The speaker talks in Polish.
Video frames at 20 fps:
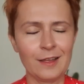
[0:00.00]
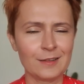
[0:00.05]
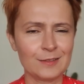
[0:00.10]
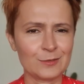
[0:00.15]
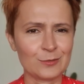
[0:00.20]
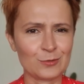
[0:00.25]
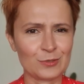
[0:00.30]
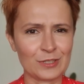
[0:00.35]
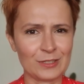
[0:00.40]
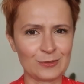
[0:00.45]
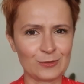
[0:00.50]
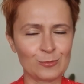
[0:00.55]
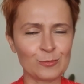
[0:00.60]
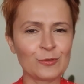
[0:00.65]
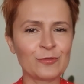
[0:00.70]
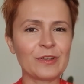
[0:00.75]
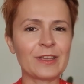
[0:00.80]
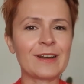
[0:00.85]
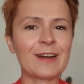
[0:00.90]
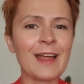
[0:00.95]
cóż ja to
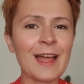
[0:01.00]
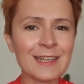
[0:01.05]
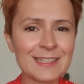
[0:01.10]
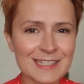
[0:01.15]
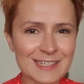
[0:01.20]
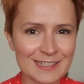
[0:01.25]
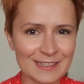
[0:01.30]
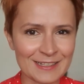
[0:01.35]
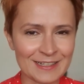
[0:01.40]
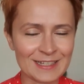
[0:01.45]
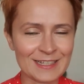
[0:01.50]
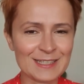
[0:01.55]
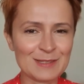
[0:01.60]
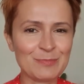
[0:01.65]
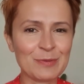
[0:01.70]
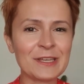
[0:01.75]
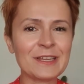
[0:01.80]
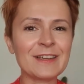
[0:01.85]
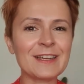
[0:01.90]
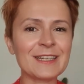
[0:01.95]
mówię, rasy
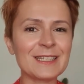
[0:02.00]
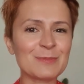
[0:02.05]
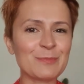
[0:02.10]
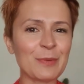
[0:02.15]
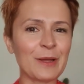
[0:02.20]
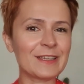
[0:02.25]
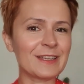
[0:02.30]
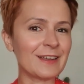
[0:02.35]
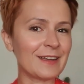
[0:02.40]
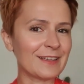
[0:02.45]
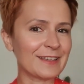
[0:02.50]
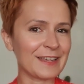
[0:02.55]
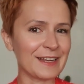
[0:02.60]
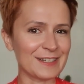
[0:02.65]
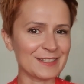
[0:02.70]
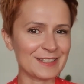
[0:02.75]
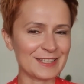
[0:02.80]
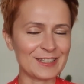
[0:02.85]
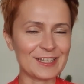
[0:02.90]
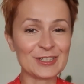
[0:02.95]
Springer Spaniel
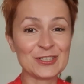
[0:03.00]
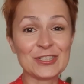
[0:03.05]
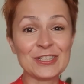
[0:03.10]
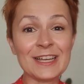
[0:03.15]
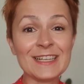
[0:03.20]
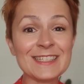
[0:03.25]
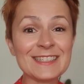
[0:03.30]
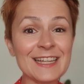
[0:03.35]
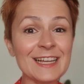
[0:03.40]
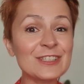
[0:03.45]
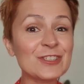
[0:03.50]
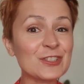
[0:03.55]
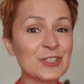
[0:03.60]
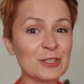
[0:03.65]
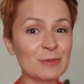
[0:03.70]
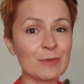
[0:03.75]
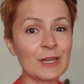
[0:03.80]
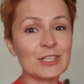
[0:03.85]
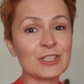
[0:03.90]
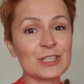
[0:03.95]
angielski. Także daj znać,
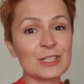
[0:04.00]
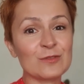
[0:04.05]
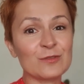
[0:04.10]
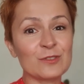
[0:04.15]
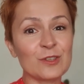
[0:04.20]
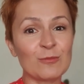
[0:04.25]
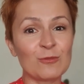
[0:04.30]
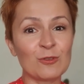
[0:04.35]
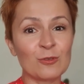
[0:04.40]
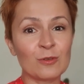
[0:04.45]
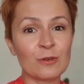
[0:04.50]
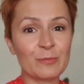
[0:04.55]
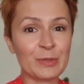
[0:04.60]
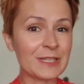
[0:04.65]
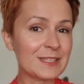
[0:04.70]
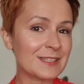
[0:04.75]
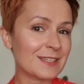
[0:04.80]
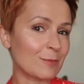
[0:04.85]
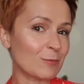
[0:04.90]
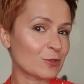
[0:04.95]
jeżeli masz też w domu
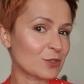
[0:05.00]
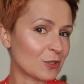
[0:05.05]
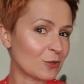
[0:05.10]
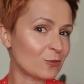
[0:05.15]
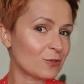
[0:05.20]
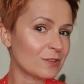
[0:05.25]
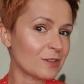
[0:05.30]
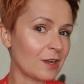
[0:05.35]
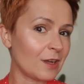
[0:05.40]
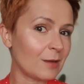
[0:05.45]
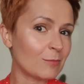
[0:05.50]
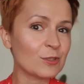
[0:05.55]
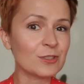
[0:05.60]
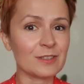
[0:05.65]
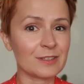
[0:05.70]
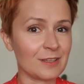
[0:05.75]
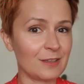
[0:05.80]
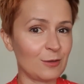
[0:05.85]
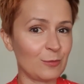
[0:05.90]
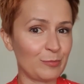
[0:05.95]
pieska, może kotka, a
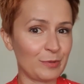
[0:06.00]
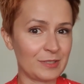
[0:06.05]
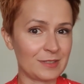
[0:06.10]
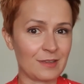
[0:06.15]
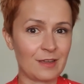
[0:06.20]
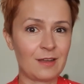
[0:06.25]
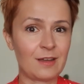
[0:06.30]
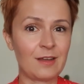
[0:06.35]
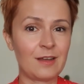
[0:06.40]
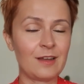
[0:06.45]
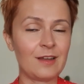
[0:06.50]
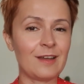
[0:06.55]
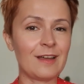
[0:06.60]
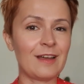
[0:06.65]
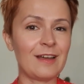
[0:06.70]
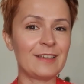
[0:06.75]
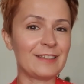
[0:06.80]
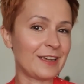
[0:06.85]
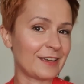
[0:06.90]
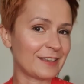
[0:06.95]
może takiego pieska
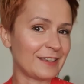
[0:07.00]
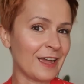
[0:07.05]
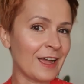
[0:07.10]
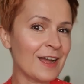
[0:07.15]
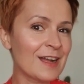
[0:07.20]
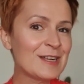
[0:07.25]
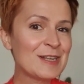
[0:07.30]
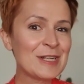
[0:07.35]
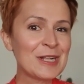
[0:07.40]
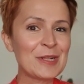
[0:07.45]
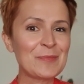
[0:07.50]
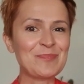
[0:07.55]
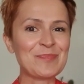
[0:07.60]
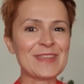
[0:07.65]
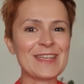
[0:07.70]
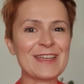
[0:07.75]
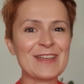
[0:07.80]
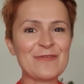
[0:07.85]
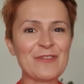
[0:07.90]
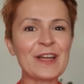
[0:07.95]
e, jak ja.
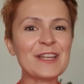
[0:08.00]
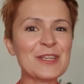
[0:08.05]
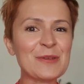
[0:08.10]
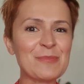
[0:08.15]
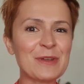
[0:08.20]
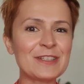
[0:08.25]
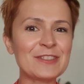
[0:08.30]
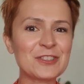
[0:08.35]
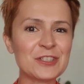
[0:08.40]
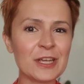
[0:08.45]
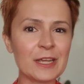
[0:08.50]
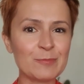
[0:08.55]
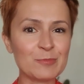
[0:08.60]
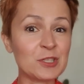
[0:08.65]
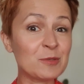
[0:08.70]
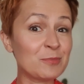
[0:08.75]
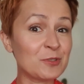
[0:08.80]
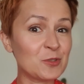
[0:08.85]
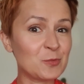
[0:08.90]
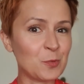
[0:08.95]
E, fajnie będzie
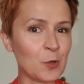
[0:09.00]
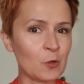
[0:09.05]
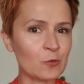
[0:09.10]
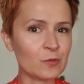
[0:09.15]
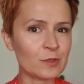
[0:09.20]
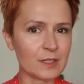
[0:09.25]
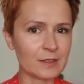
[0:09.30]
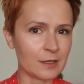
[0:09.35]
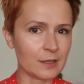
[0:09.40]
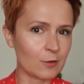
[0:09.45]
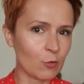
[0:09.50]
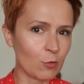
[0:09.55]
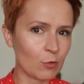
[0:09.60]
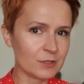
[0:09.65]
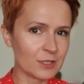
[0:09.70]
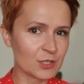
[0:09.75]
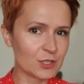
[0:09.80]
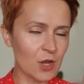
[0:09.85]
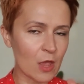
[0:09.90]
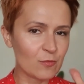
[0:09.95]
przybić piątkę taką
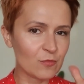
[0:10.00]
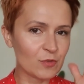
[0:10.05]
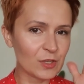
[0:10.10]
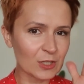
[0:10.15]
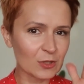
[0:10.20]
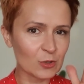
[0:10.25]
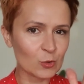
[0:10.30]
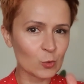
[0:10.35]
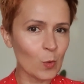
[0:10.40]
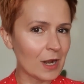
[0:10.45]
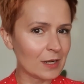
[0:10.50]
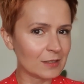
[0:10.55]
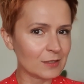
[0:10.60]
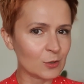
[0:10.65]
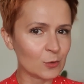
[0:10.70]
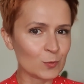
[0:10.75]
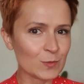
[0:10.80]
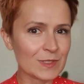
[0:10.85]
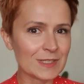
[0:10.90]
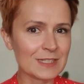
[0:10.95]
chociaż
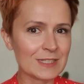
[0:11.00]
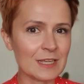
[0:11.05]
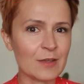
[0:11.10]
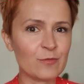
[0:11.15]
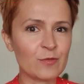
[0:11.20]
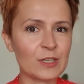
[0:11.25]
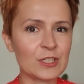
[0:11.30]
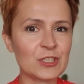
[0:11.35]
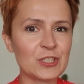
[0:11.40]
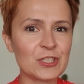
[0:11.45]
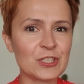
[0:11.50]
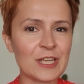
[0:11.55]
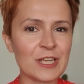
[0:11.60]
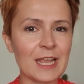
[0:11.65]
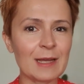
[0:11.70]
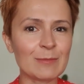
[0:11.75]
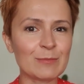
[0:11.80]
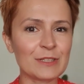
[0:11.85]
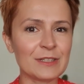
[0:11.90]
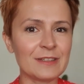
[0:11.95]
wirtualną z
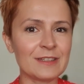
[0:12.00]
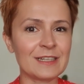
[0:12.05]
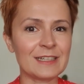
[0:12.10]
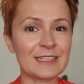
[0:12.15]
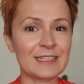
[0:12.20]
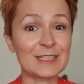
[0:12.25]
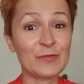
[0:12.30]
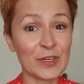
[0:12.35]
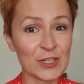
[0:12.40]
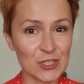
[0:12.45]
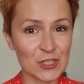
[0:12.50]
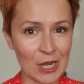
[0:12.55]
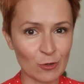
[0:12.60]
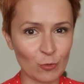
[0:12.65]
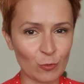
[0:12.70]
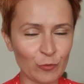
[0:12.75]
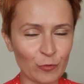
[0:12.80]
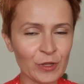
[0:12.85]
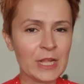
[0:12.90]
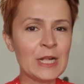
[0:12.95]
właścicielami
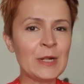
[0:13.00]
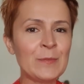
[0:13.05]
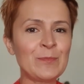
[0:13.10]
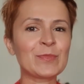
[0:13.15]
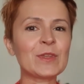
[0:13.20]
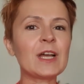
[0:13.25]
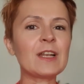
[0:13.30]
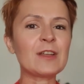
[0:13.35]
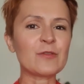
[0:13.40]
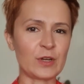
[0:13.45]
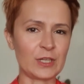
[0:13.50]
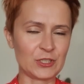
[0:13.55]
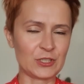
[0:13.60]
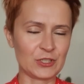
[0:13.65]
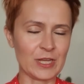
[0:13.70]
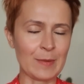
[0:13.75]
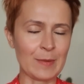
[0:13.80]
zwierzaków. No ale właśnie,